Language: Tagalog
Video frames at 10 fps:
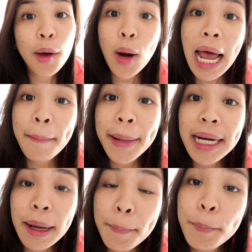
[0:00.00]
Eh, wala pang
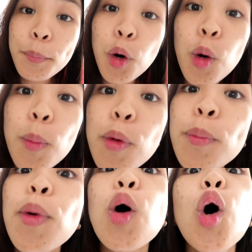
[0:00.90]

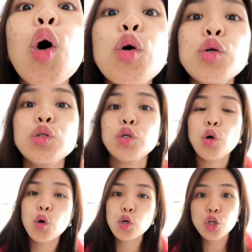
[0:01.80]
nag-propose. Yun,
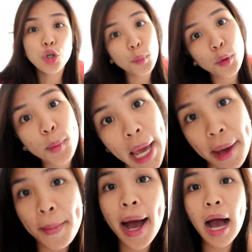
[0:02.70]
yun yung
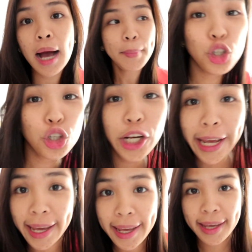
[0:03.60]
problema. Yun yun
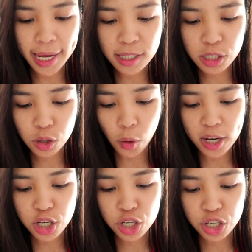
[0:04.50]
eh. Next
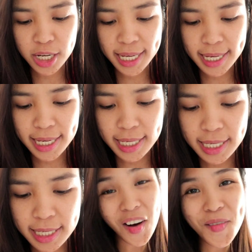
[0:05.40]
question is,
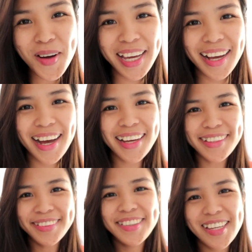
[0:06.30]
oh my
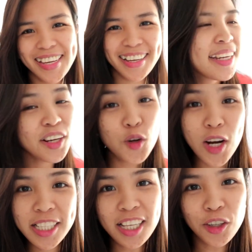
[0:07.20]
God
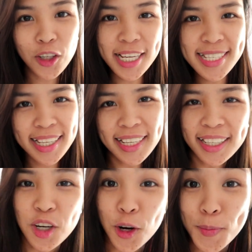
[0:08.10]
nagulat ako kasi
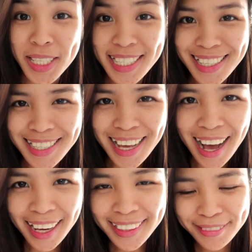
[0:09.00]
nag-comment siya sa
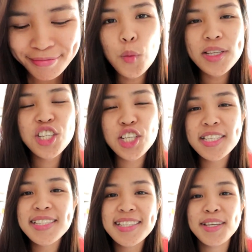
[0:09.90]
akin. Which
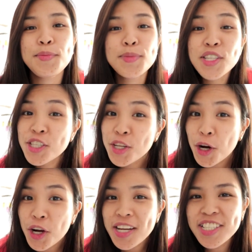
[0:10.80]
is si
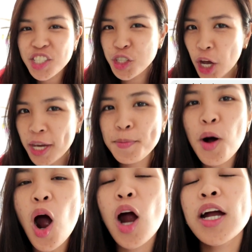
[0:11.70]
Mr. J.
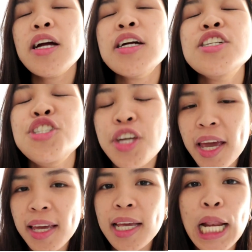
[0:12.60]
Mar J.